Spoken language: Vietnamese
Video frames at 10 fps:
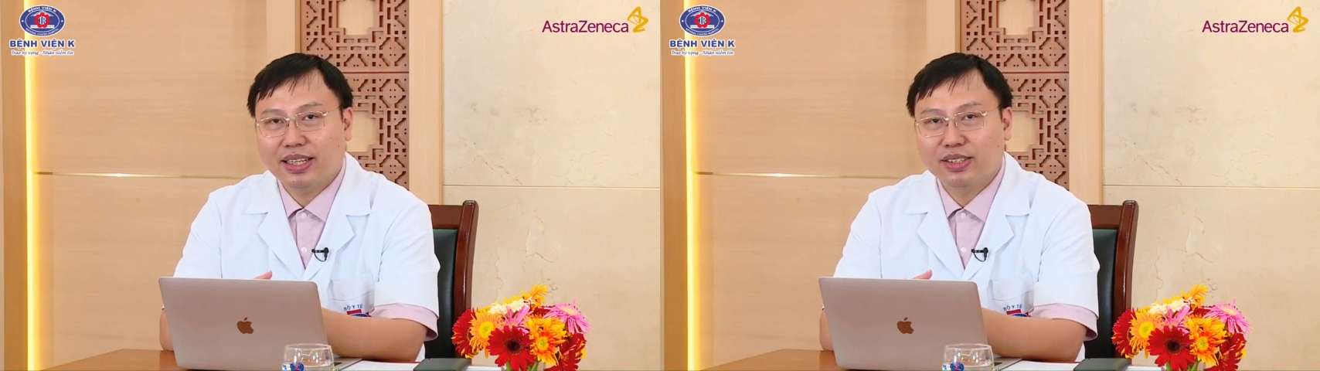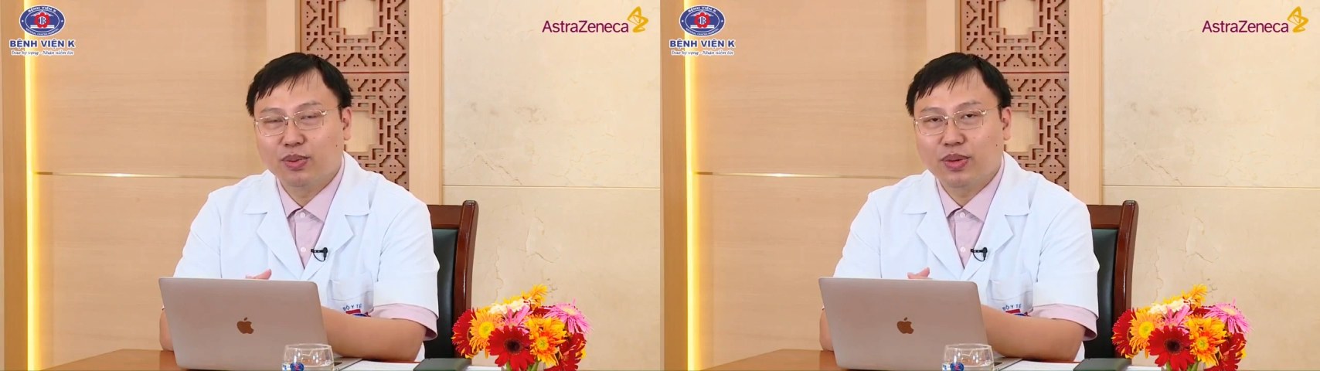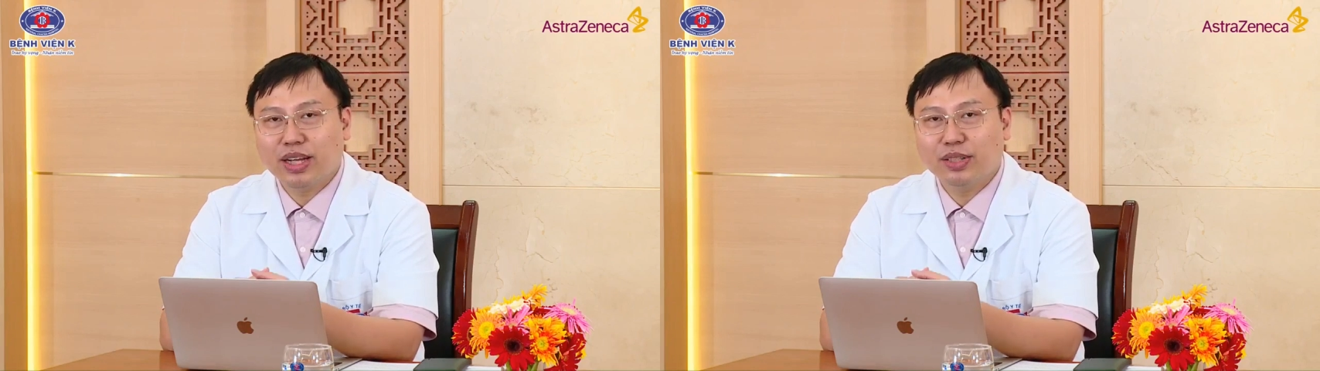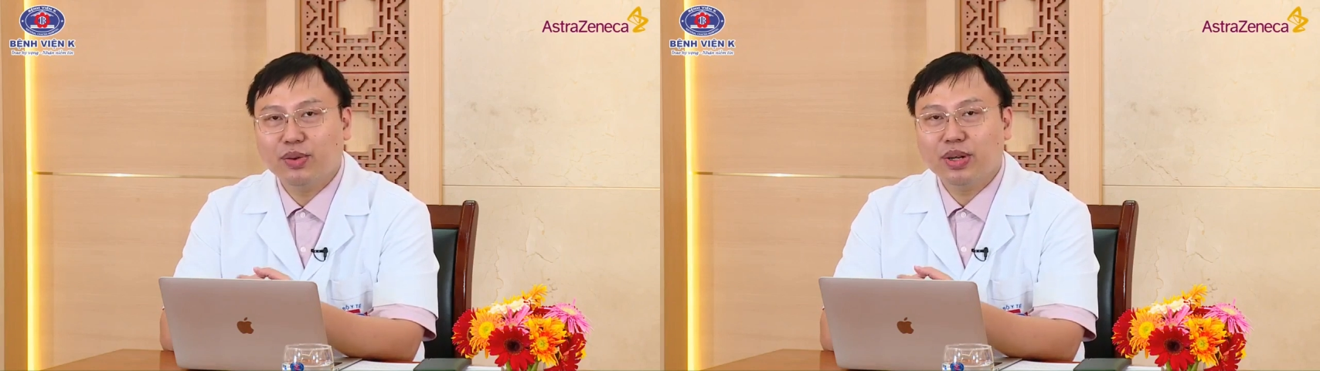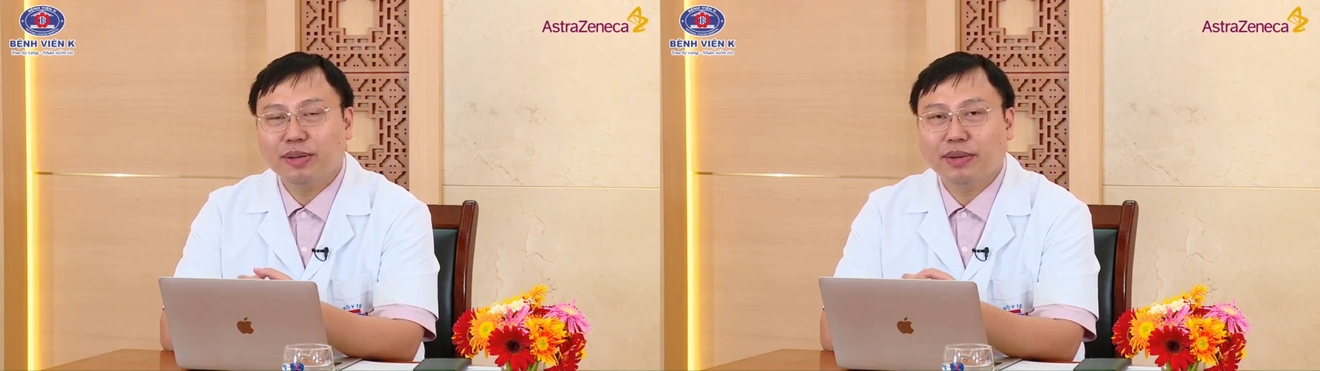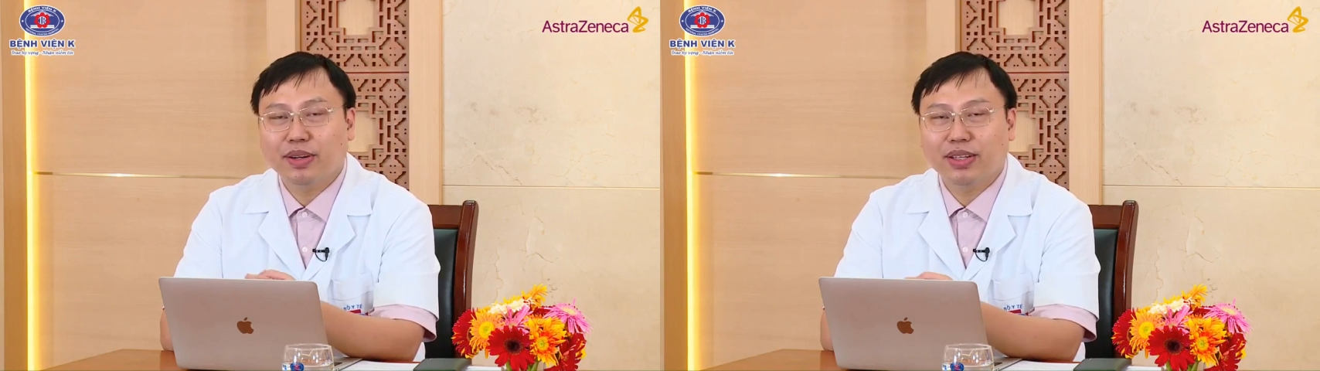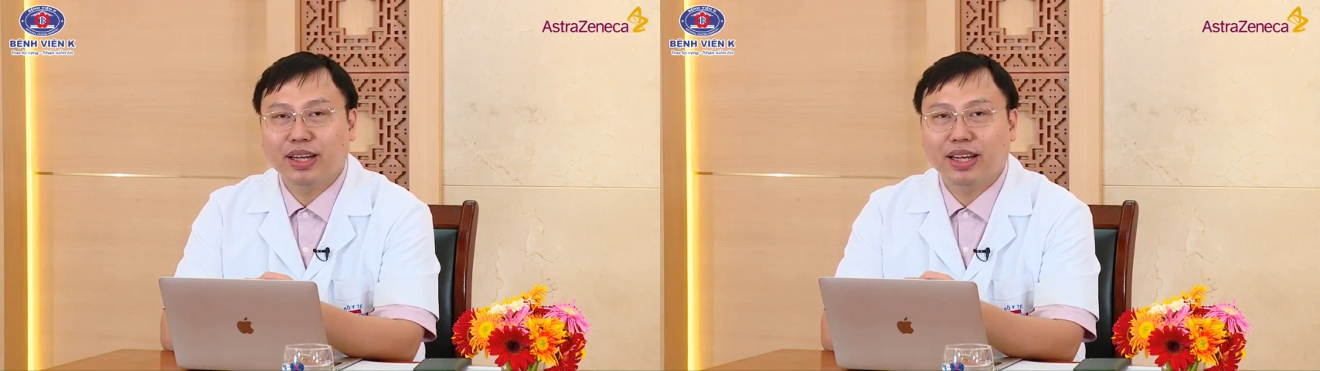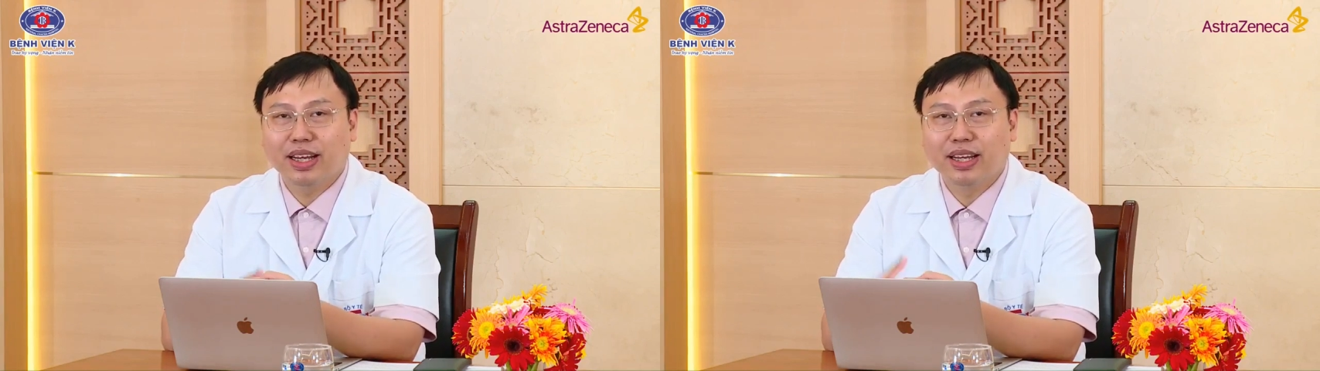dùng các cái thuốc để mà có thể
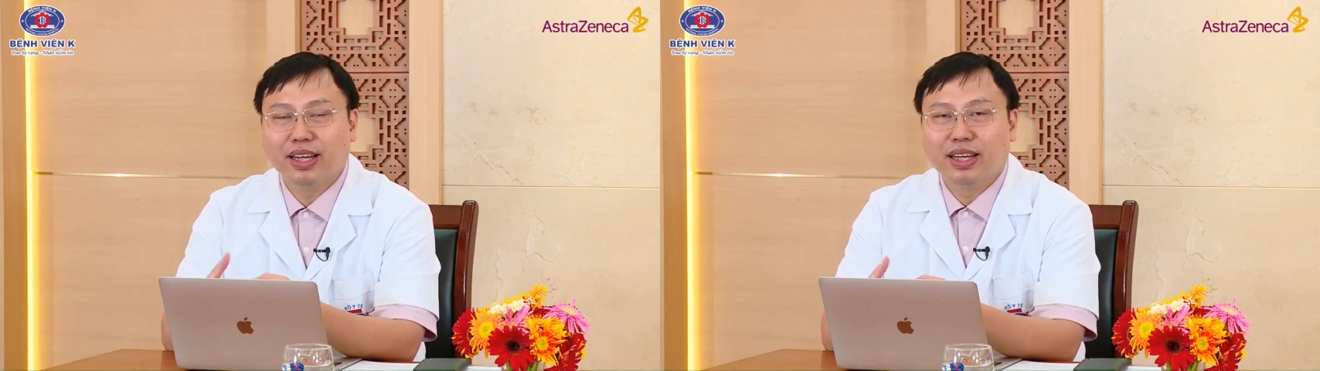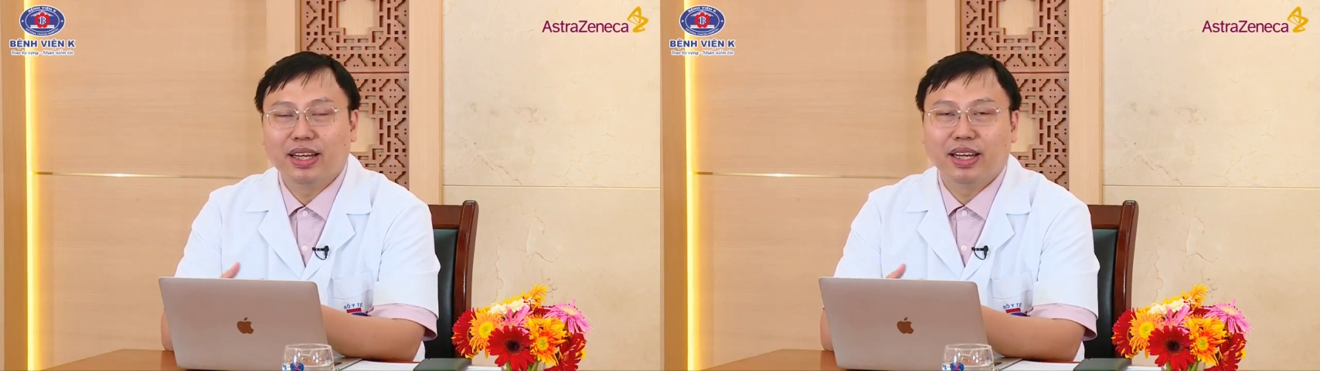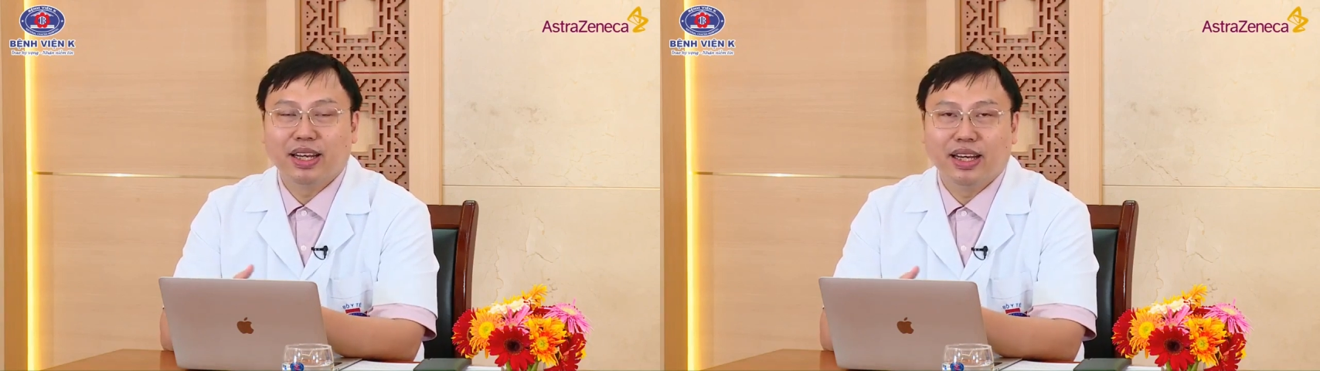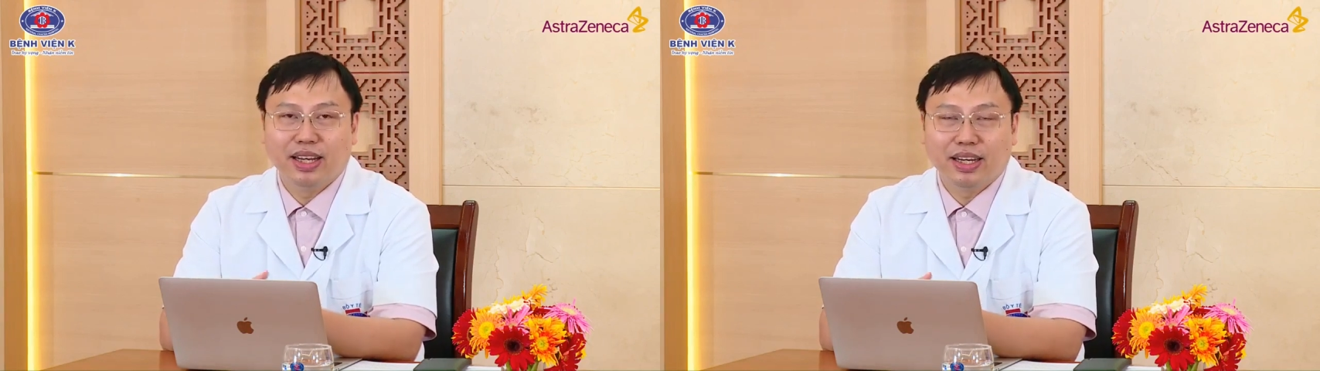là à,